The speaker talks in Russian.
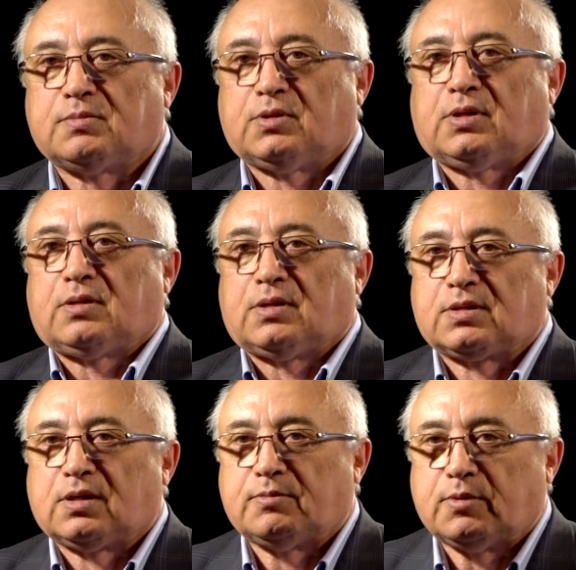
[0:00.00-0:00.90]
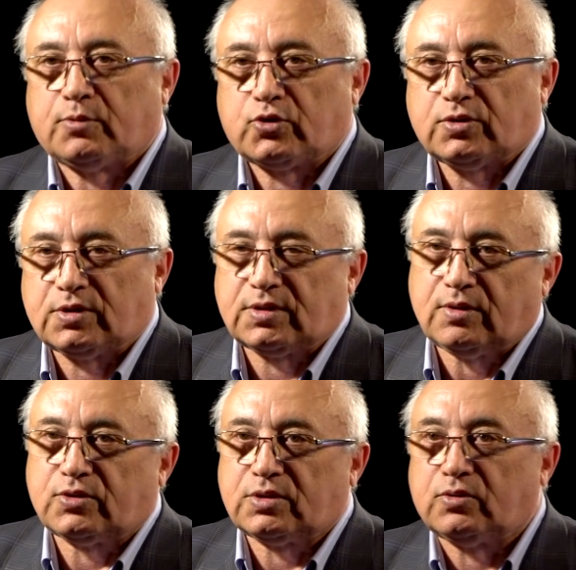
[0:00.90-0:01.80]
Мы раскапываем то, что
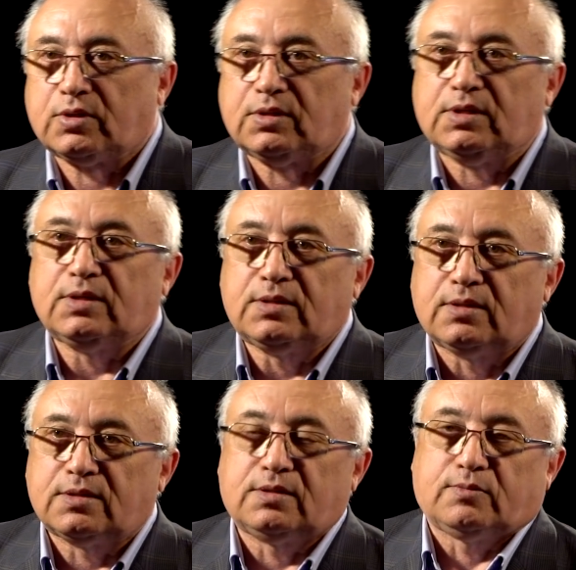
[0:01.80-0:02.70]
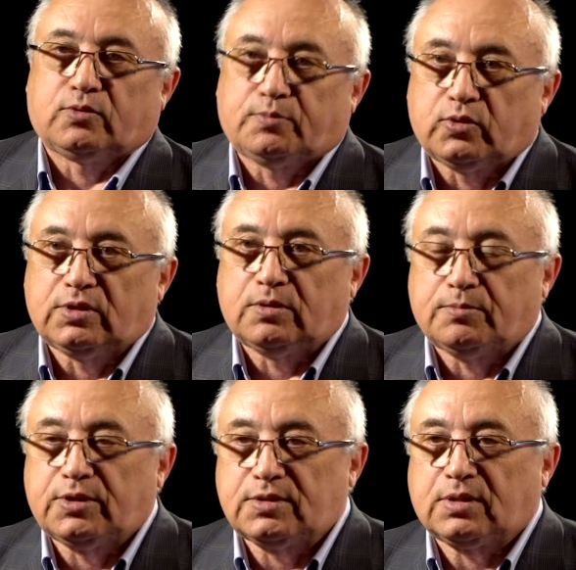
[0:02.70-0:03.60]
остается от их деятельности. Вот по этим
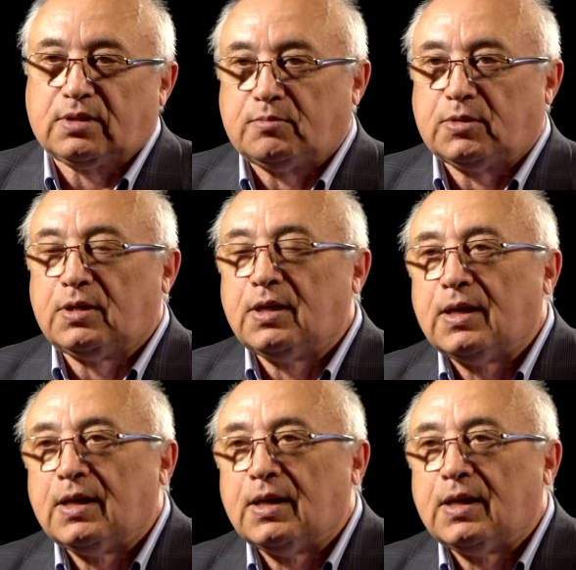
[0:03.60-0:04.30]
признакам мы